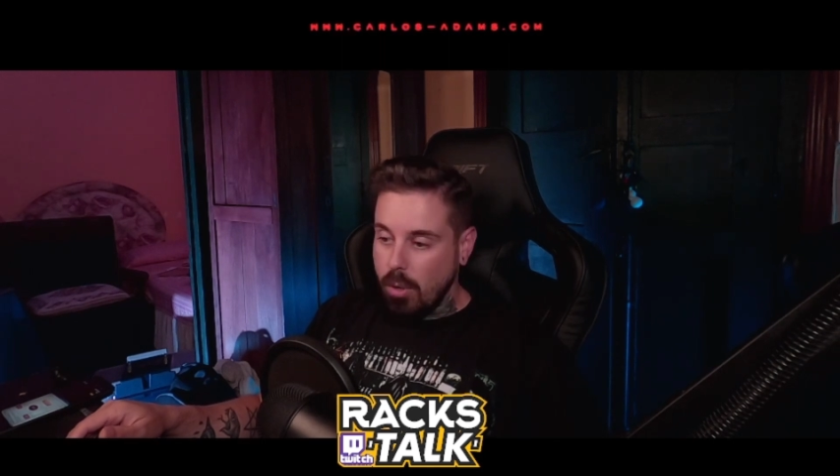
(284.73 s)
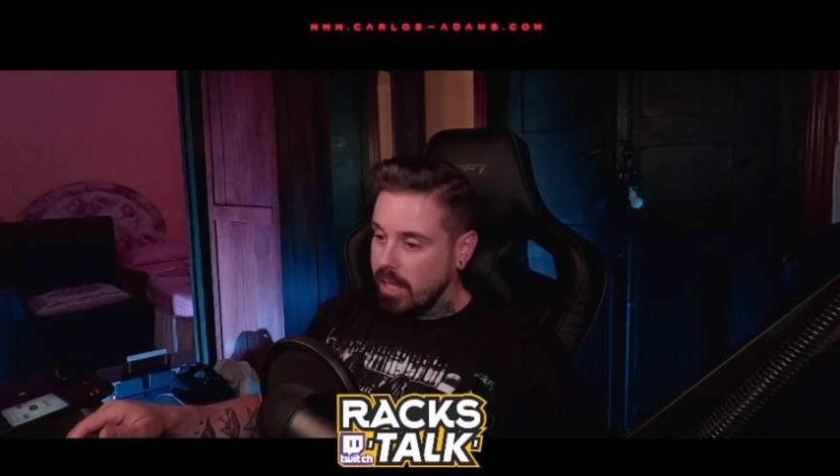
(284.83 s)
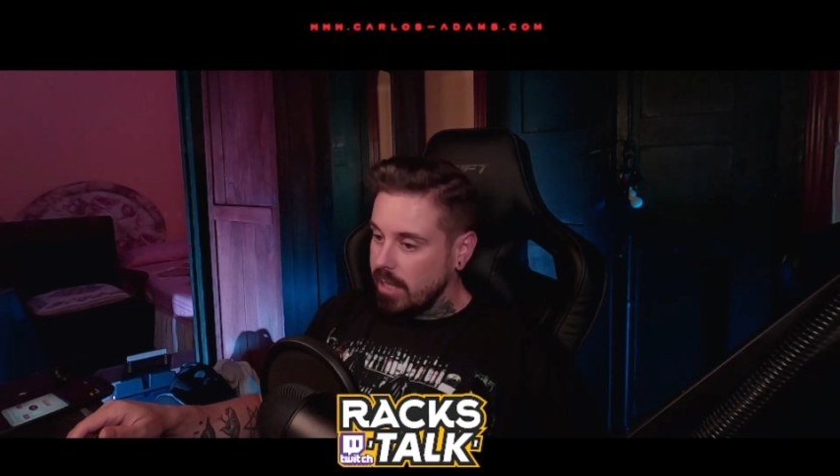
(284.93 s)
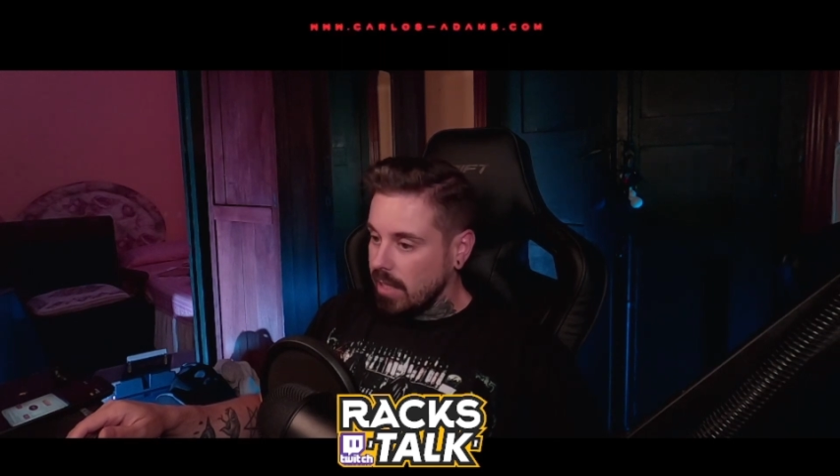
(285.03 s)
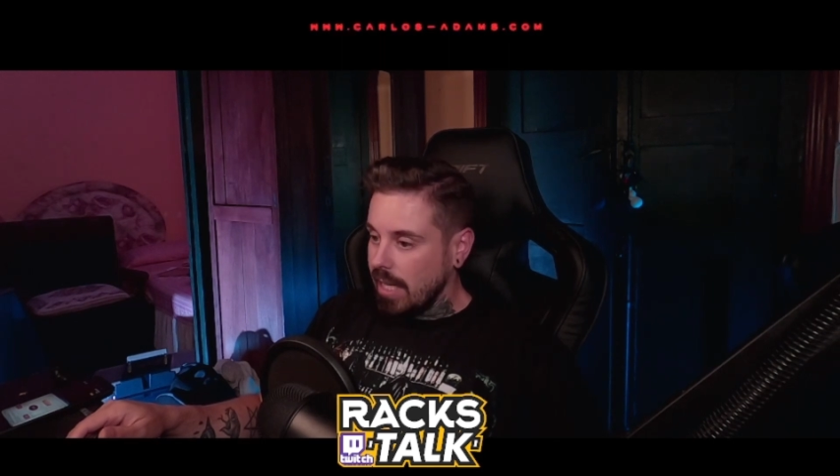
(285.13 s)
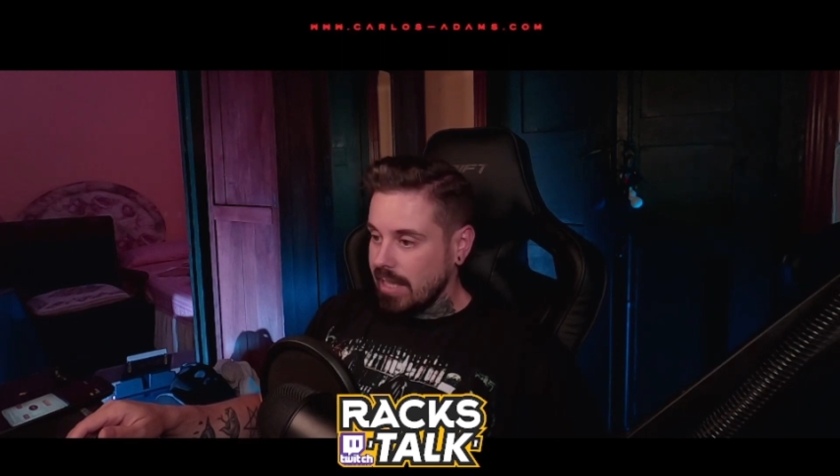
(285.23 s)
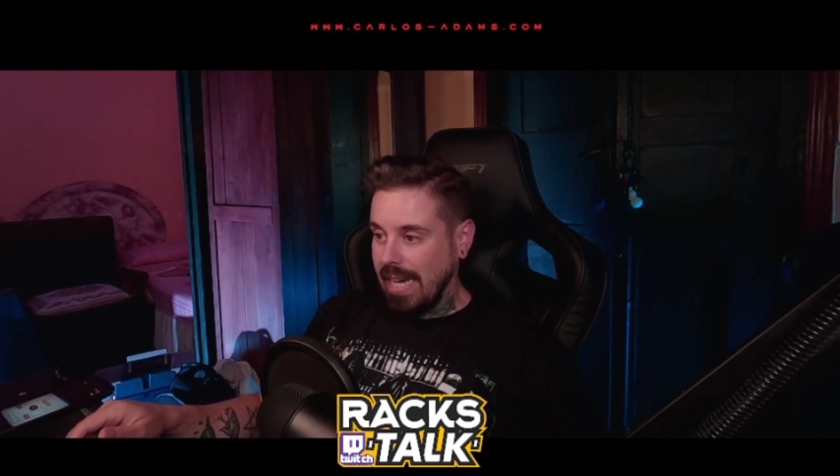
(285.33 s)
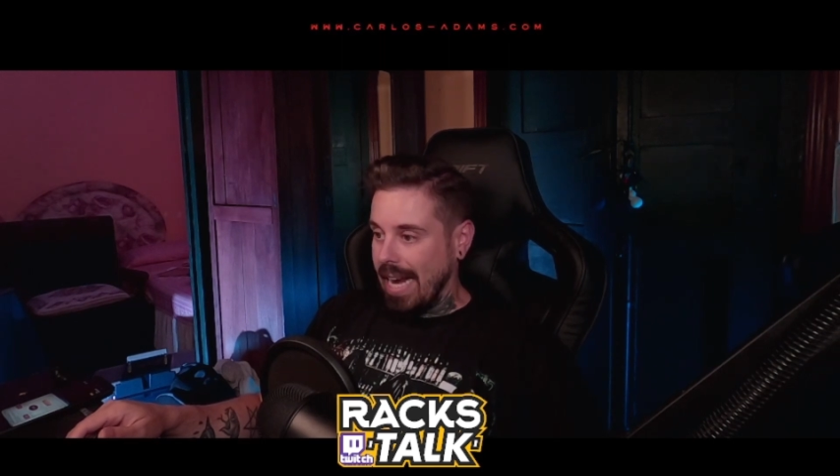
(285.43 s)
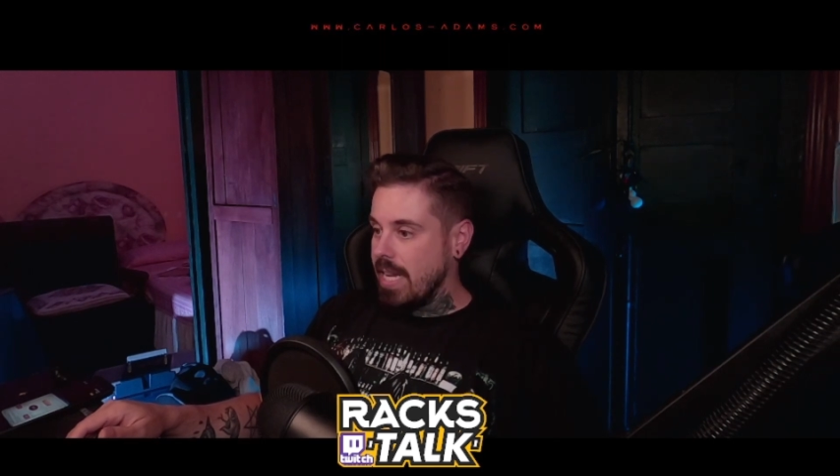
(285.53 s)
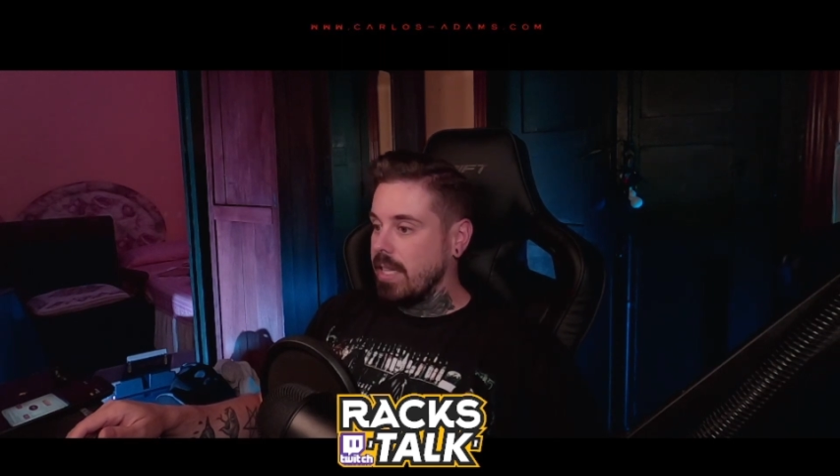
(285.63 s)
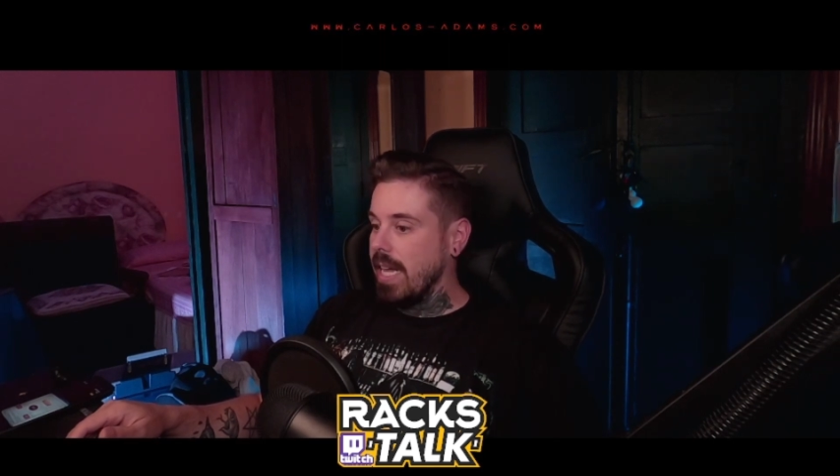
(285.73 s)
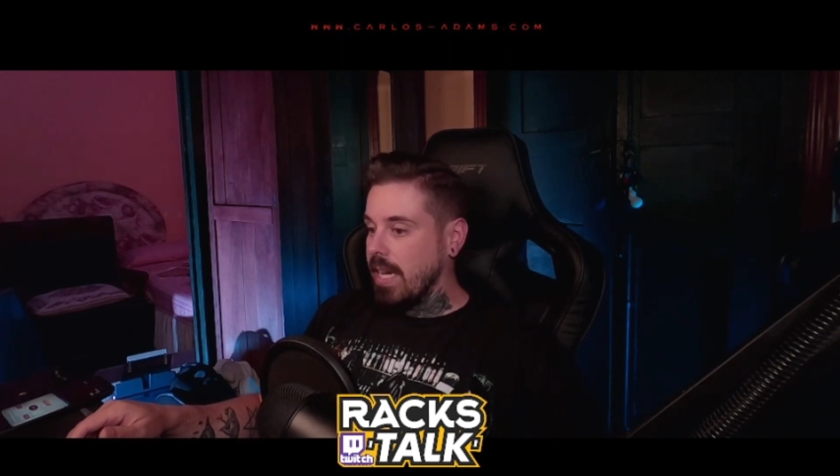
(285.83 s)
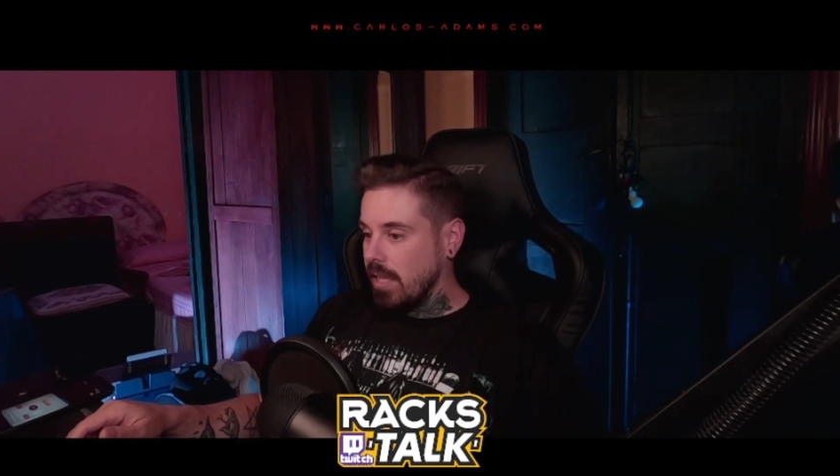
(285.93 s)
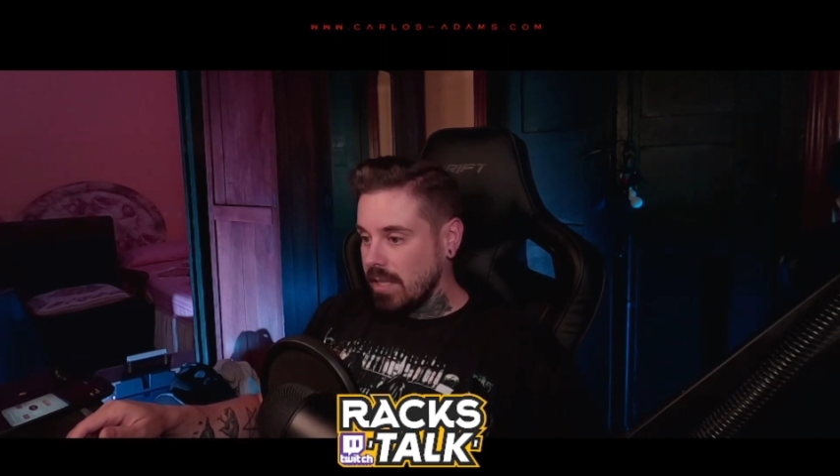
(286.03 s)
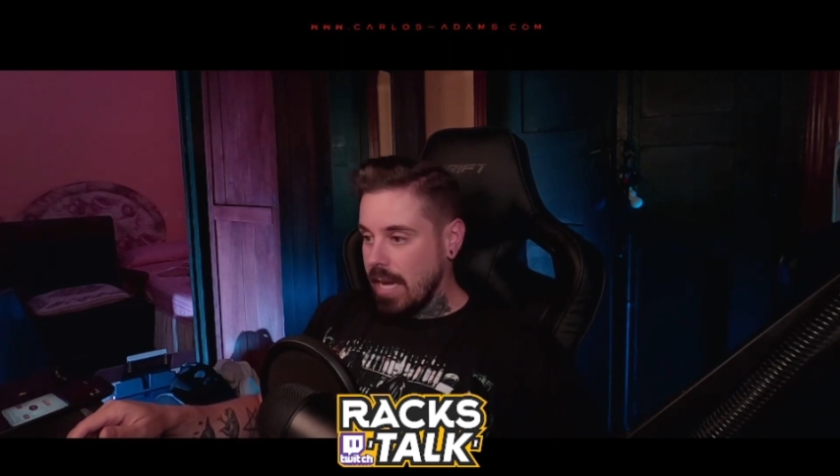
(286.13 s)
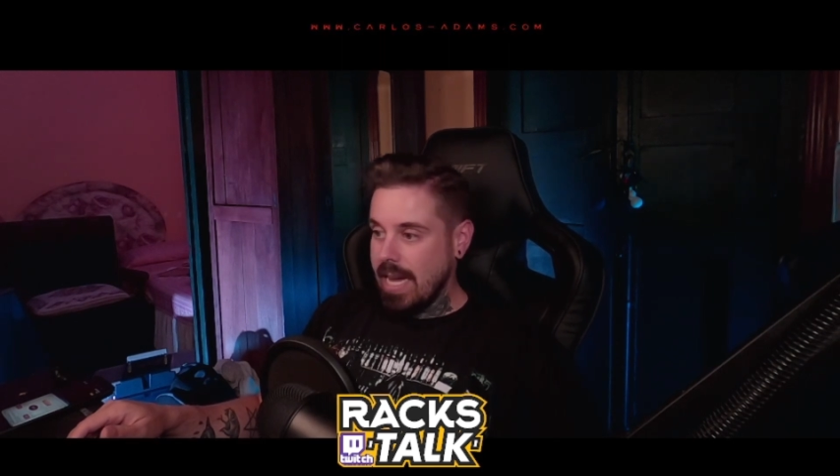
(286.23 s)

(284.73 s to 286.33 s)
pues Sanitex